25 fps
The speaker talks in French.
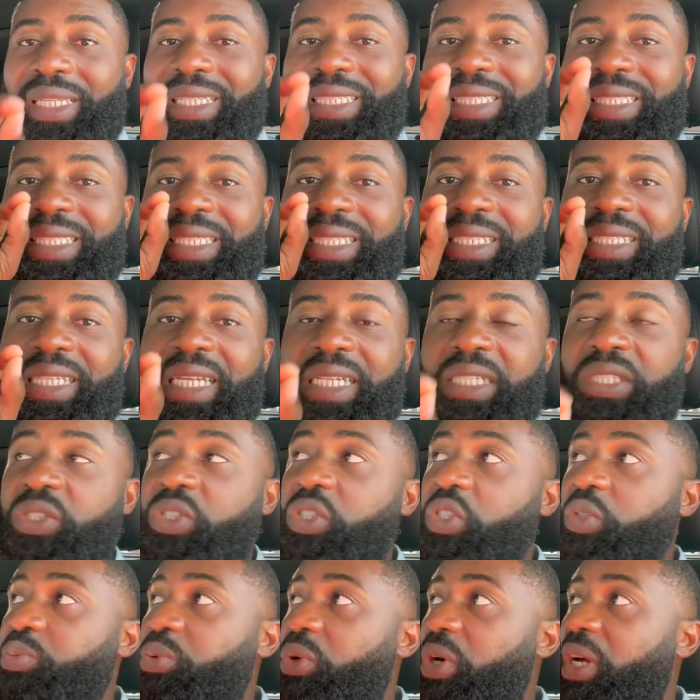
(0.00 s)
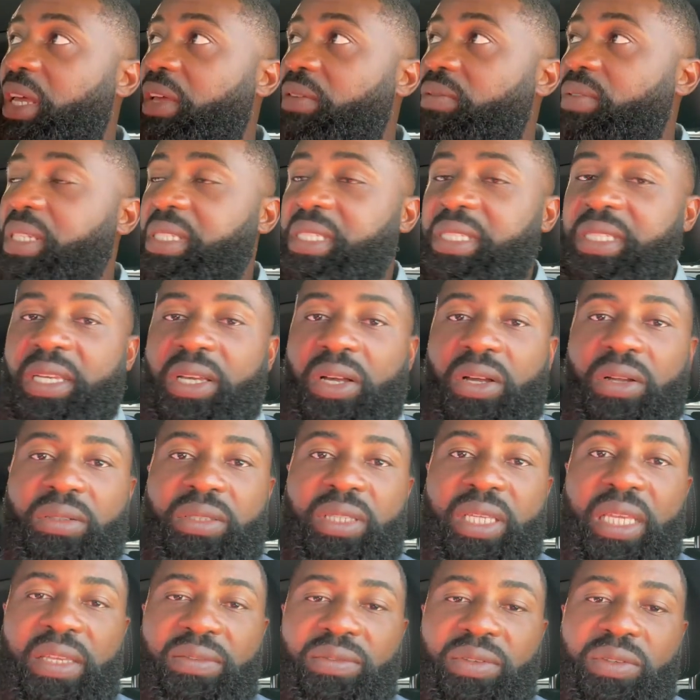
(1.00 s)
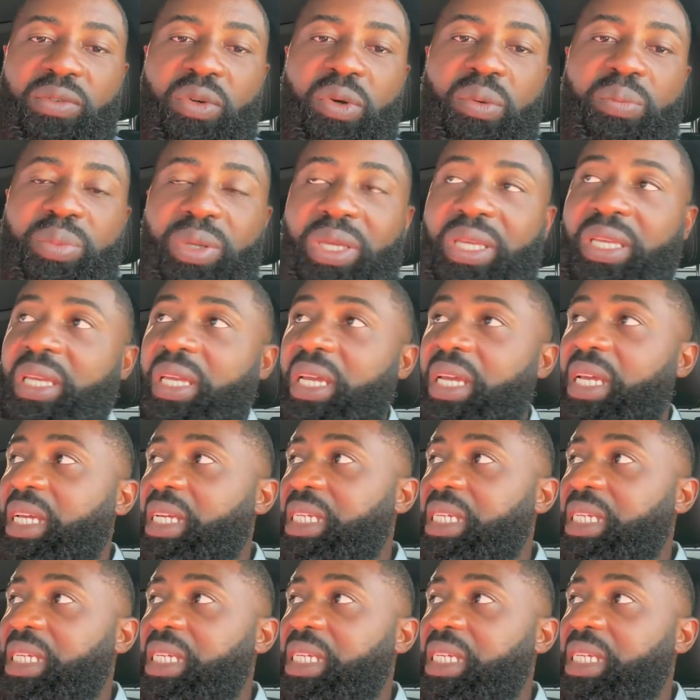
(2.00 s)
10 astuces pour investir, rentrer et vivre au pays.